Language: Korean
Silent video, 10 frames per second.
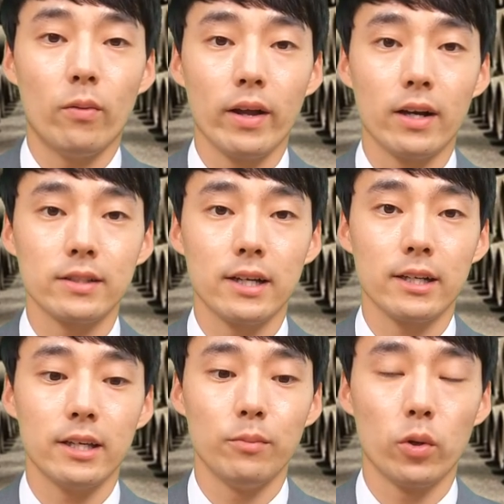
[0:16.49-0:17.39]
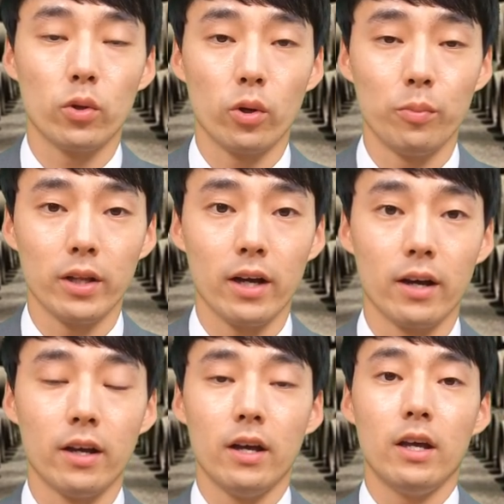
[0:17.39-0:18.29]
와인 강사
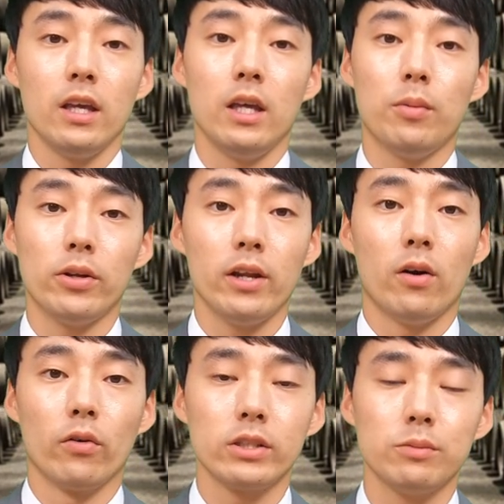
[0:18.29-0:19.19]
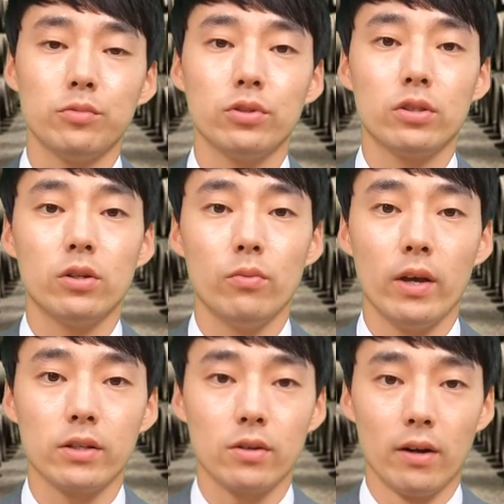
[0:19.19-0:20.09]
김규동입니다 이번에는 어르신분들을
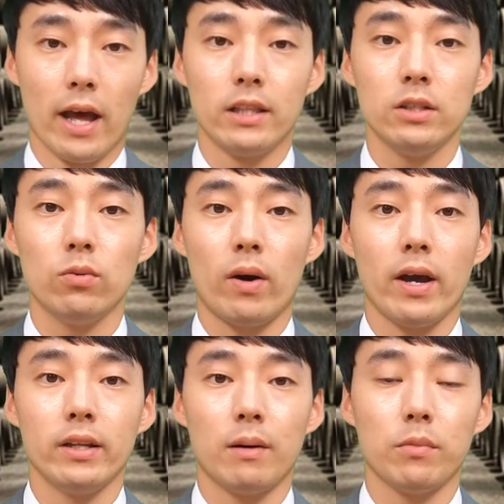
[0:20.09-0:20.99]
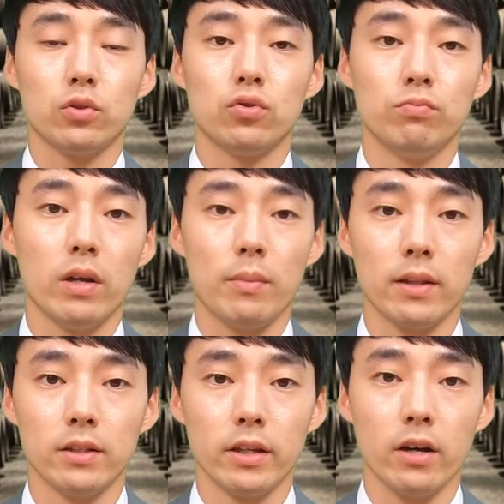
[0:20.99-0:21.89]
위해서 레드 와인을 한번 준비해
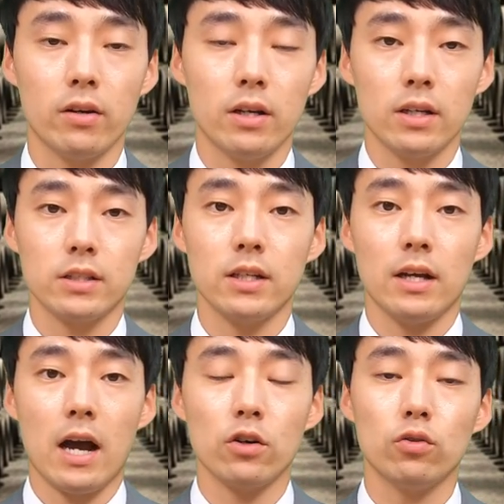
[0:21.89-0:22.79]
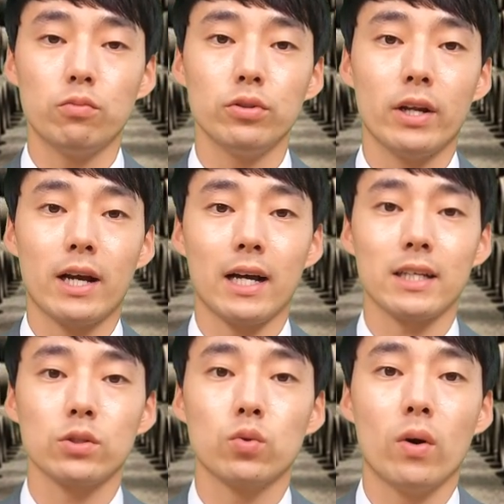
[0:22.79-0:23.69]
봤는데요. 사실 한국 분들이
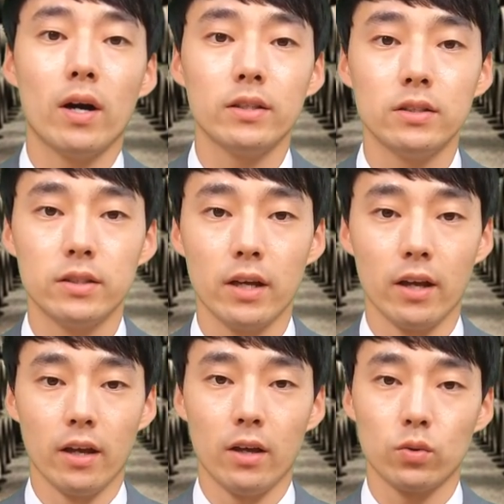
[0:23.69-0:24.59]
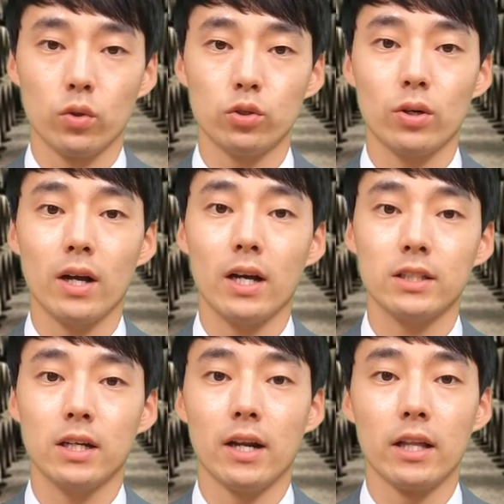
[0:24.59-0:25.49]
가장 좋아하는 이제 종류 중 한
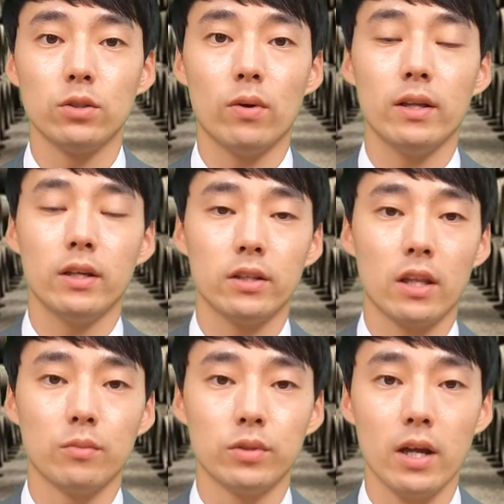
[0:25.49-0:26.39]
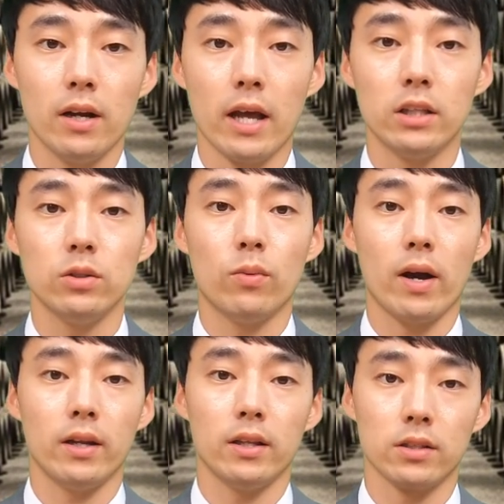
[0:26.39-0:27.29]
가지가 레드 와인이기 때문에 레드
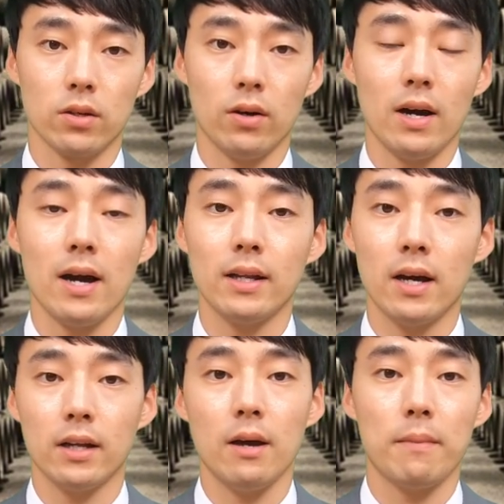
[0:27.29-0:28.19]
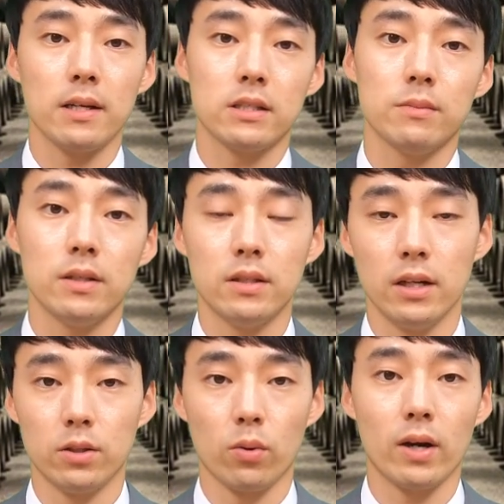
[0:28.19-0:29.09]
와인에 대해서 하나하나 말씀을
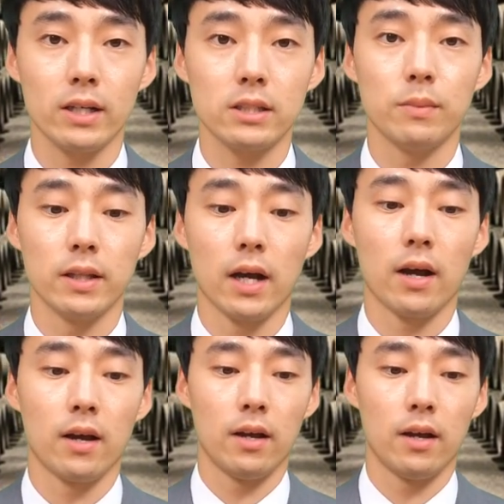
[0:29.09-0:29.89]
드리도록 하겠습니다.